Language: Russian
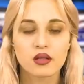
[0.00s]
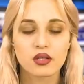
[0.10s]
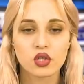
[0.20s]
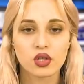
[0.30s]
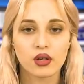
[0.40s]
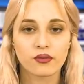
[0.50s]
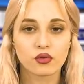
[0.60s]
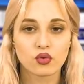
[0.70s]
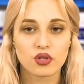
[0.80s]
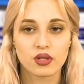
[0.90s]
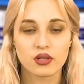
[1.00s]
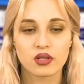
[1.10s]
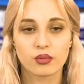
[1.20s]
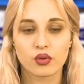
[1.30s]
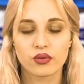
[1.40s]
США введут
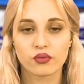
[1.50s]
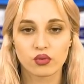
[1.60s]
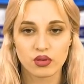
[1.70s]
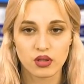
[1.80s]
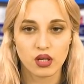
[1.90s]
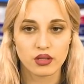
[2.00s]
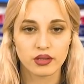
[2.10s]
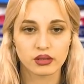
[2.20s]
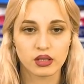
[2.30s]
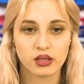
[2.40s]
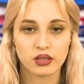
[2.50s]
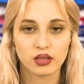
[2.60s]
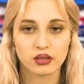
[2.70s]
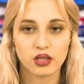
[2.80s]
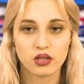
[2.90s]
санкции против Турции, если Анкара не
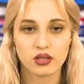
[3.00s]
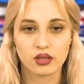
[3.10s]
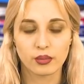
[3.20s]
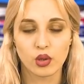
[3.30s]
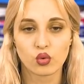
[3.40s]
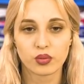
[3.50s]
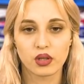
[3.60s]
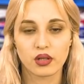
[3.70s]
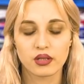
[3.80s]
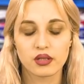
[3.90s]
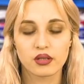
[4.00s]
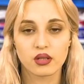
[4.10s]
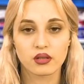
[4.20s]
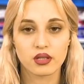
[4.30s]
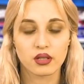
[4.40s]
откажется от покупки
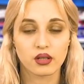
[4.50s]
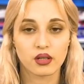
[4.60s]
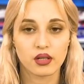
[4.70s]
российских ЗРК